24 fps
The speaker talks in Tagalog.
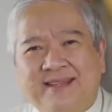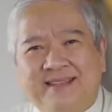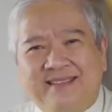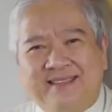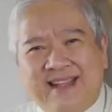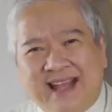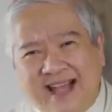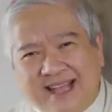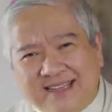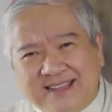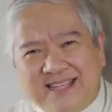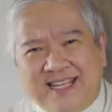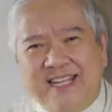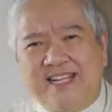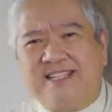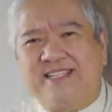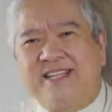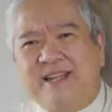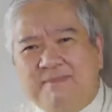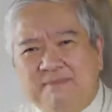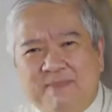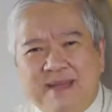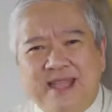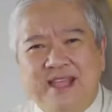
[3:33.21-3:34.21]
That is
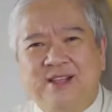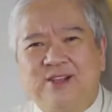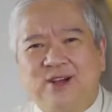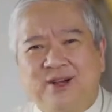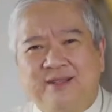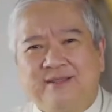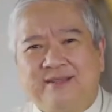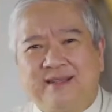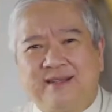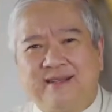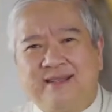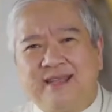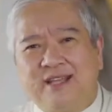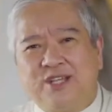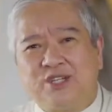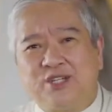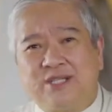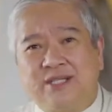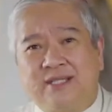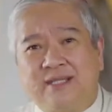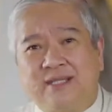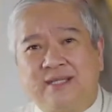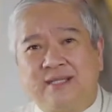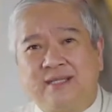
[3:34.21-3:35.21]
the big
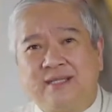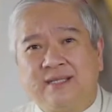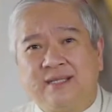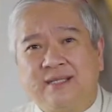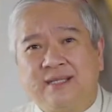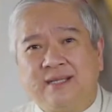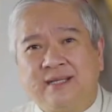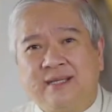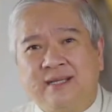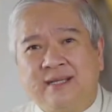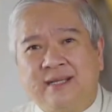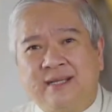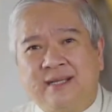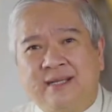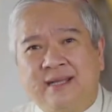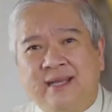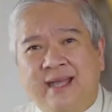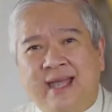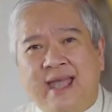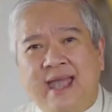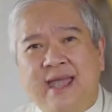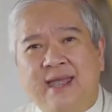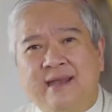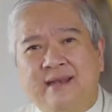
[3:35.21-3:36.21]
contradiction.
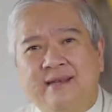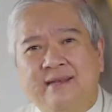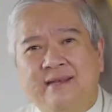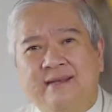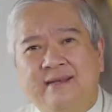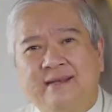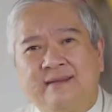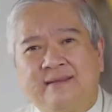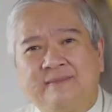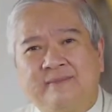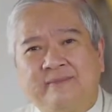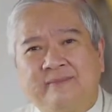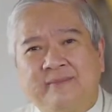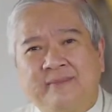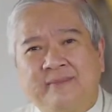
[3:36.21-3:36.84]
And uh,